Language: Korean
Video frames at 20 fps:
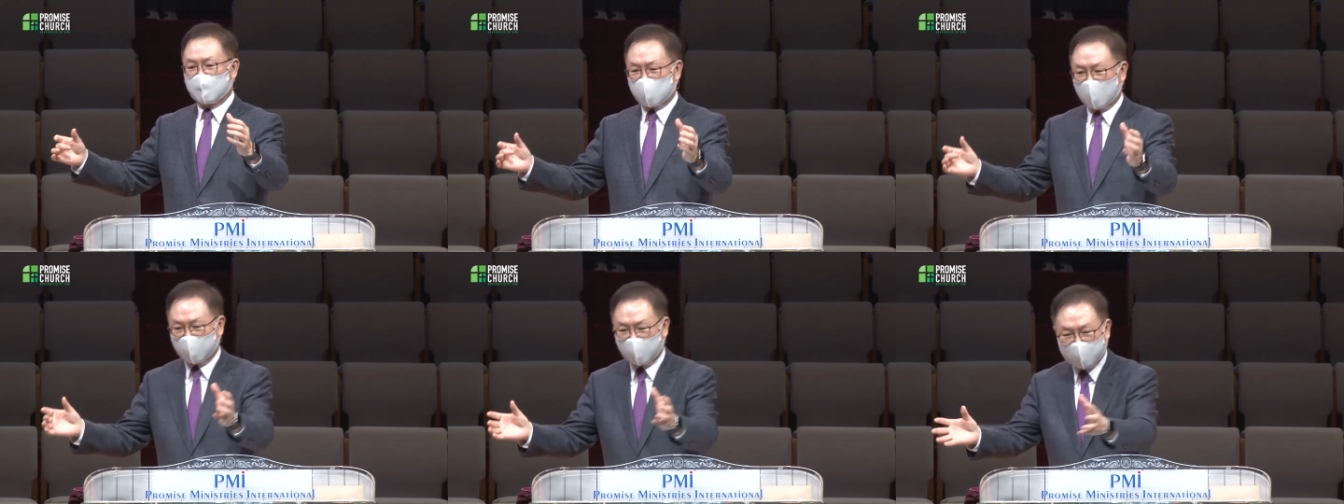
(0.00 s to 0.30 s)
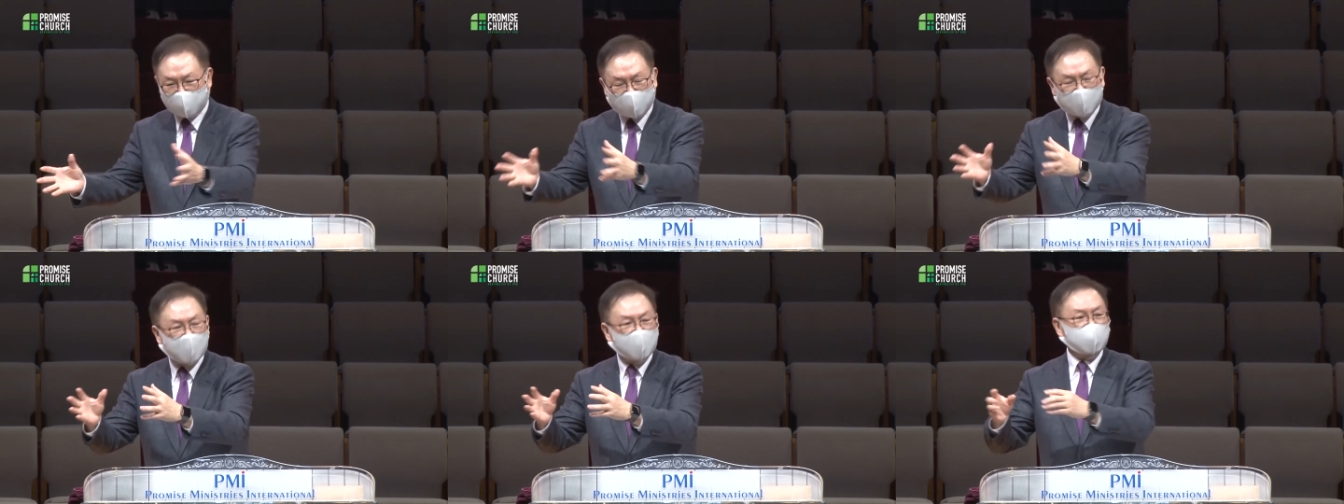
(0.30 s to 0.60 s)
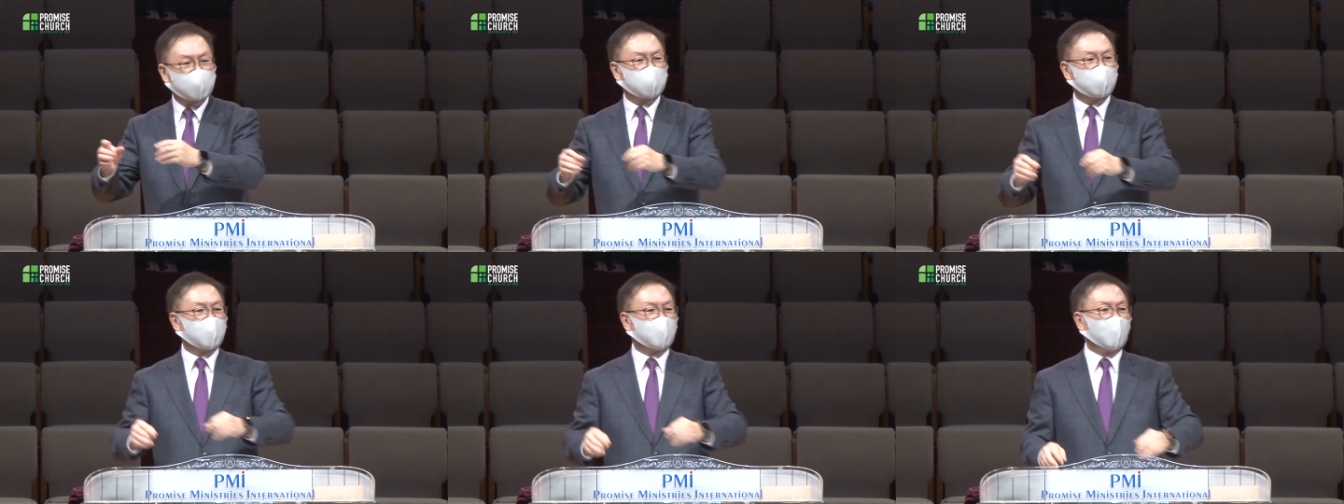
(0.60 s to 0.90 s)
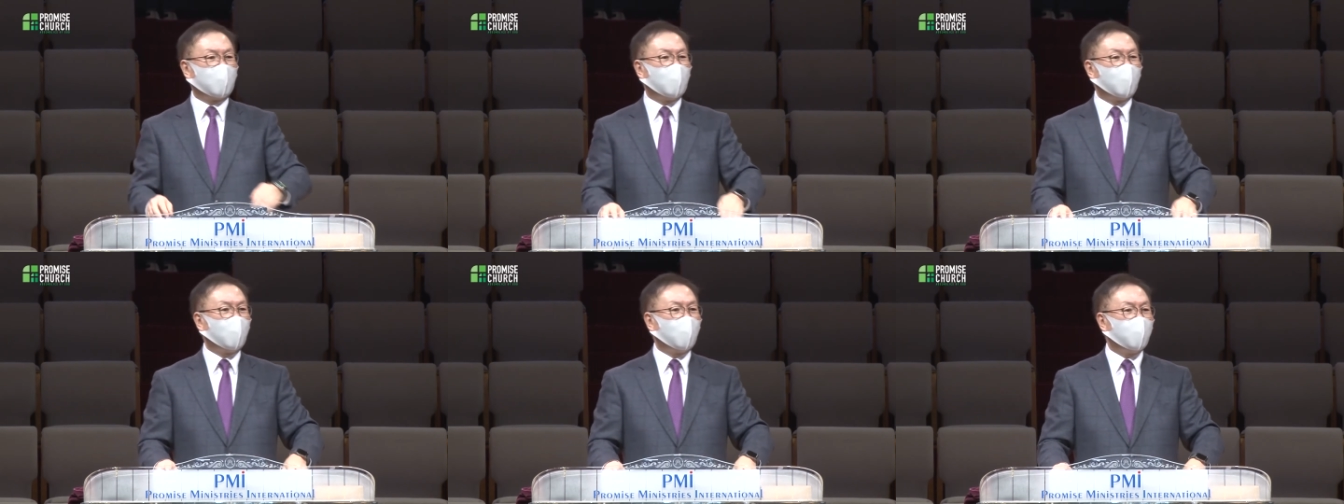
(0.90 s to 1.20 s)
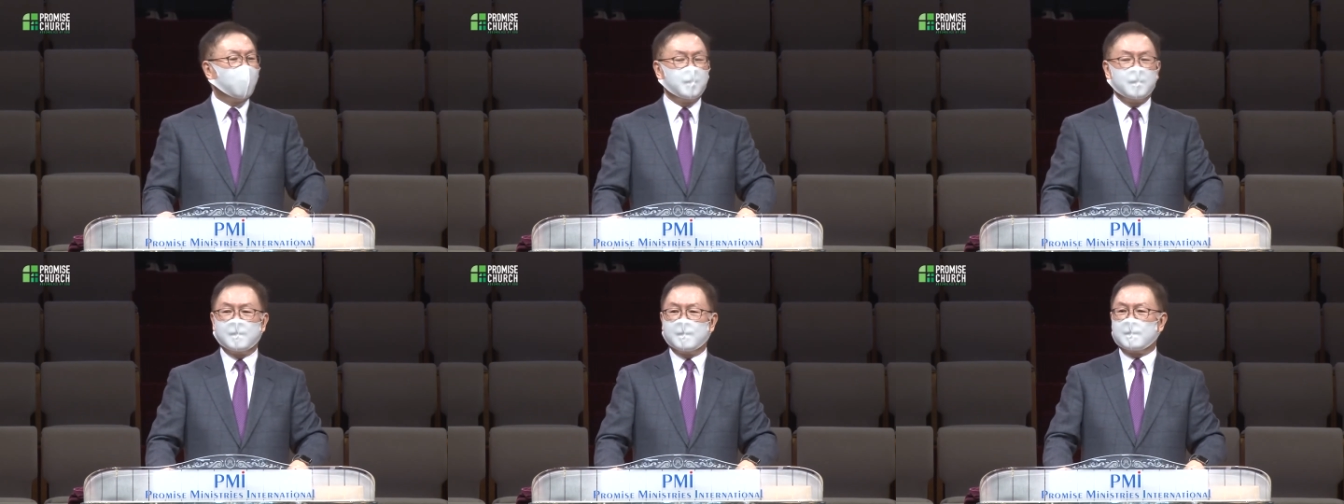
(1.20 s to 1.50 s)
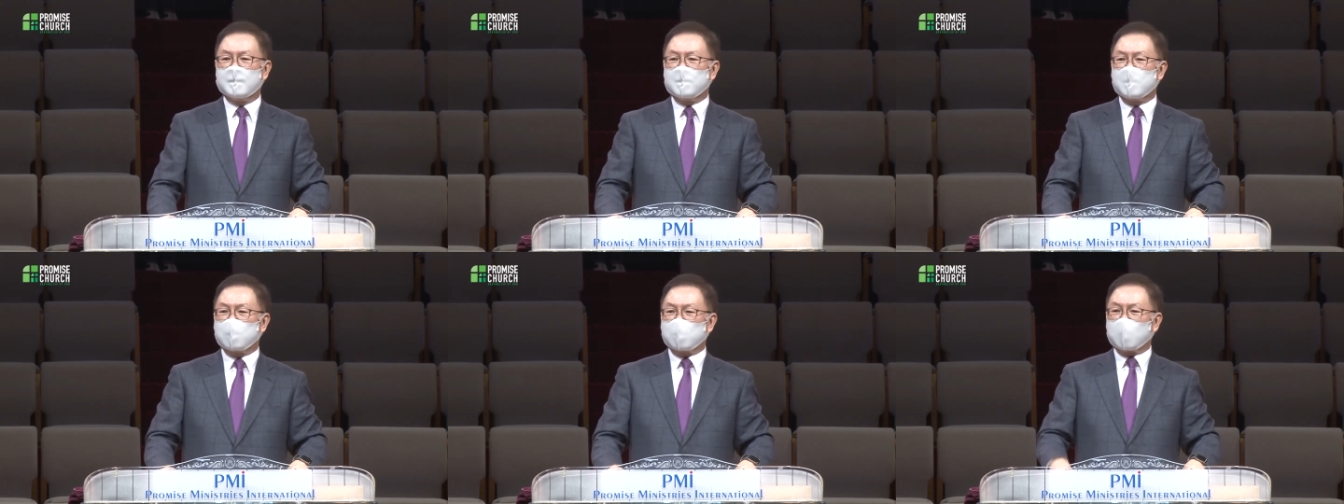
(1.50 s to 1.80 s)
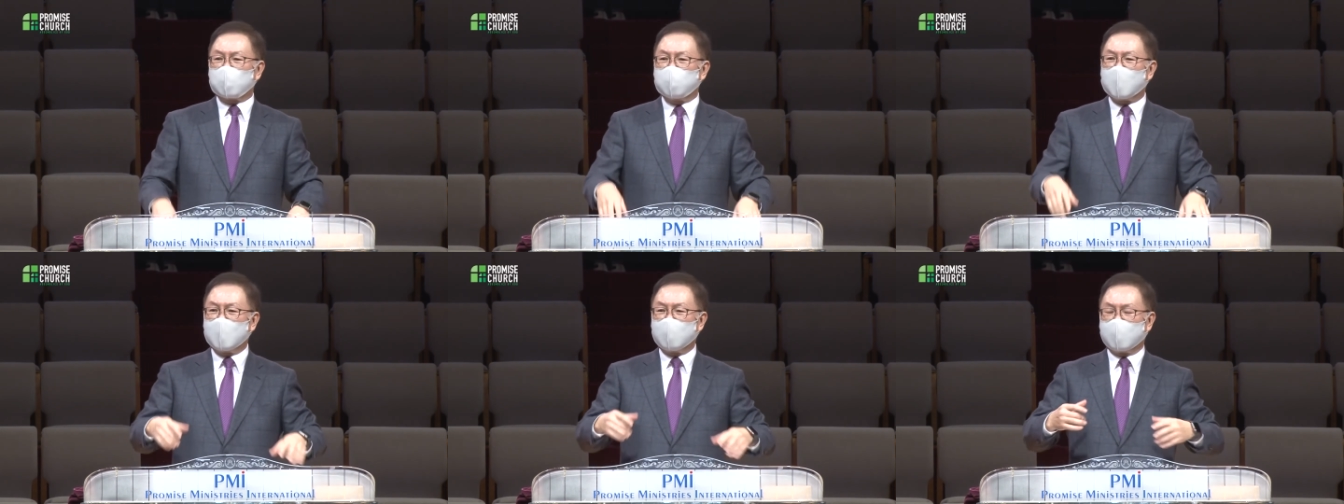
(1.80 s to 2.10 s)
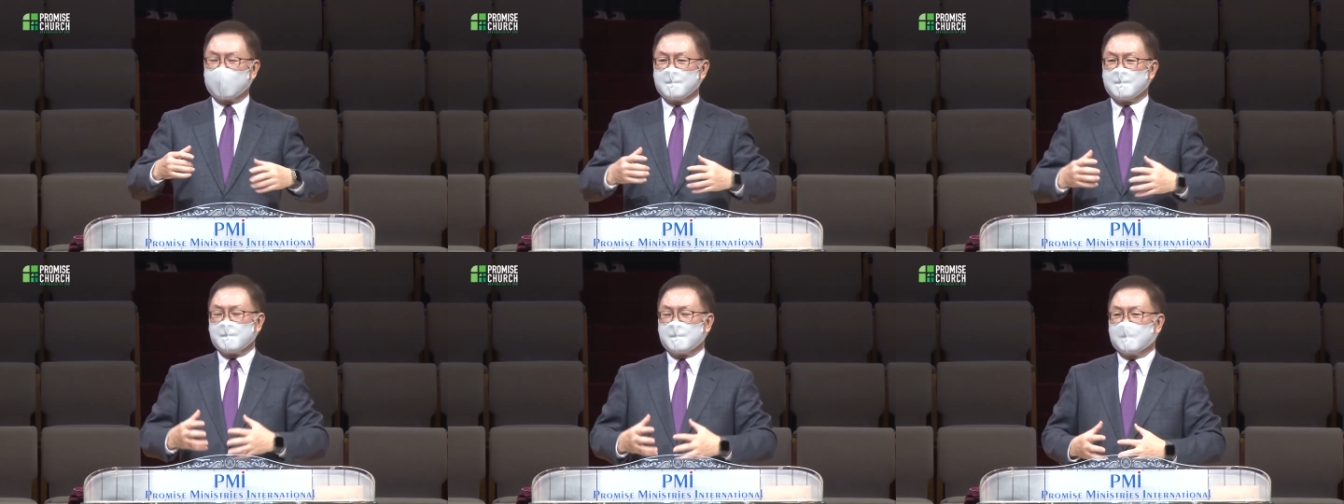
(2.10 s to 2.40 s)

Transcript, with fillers: 자라게 하시고 정말